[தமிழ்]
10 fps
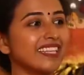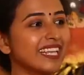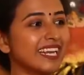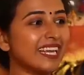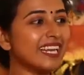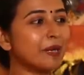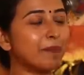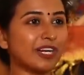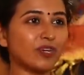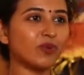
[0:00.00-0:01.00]
இதெல்லாம் எனக்கு
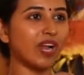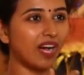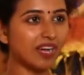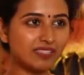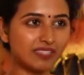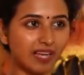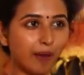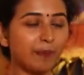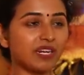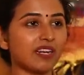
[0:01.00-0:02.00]
பண்ணணும்னு ஆசை
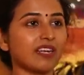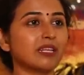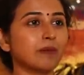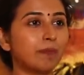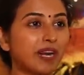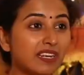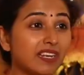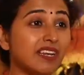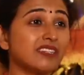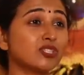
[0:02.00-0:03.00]
பட் நான் இதை
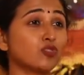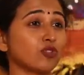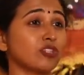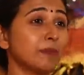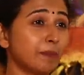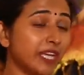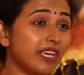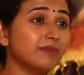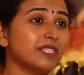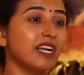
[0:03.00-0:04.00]
பண்ணி அதை சொதப்பி
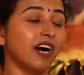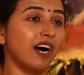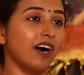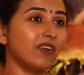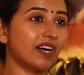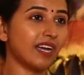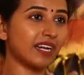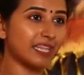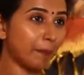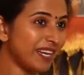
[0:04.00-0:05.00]
அவங்க
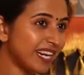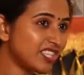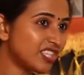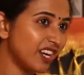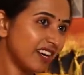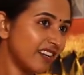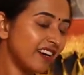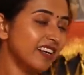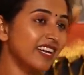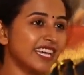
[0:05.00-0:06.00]
என்ன தப்பா நினைச்சிட்டாங்கன்னா
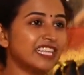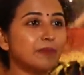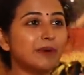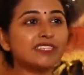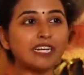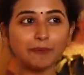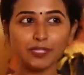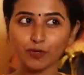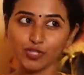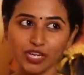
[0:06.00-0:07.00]
இந்த மாதிரி என்னை
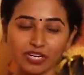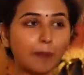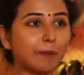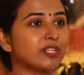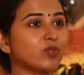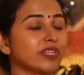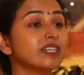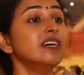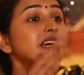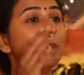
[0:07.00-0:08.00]
பத்தி யோசிச்சுட்டாங்களா அப்படின்னு சொல்லிட்டு
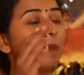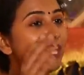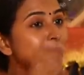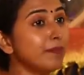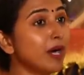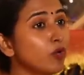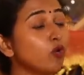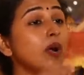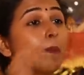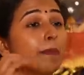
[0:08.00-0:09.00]

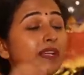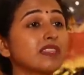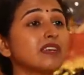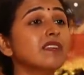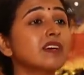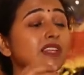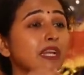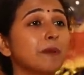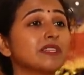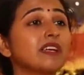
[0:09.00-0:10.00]
பெரும்பாலும் மற்றவங்க
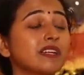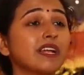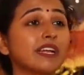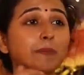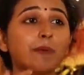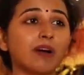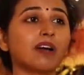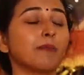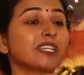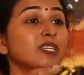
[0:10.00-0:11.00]
தன்னை பத்தி என்ன நினைப்பாங்க
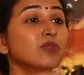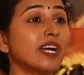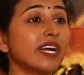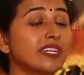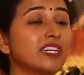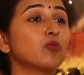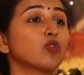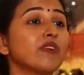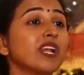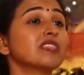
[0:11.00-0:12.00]
மற்றவங்க கிட்ட நம்ம
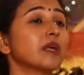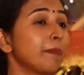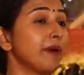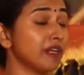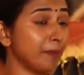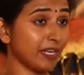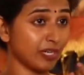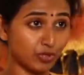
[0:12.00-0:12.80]
ஒருவேளை தப்பான பேர்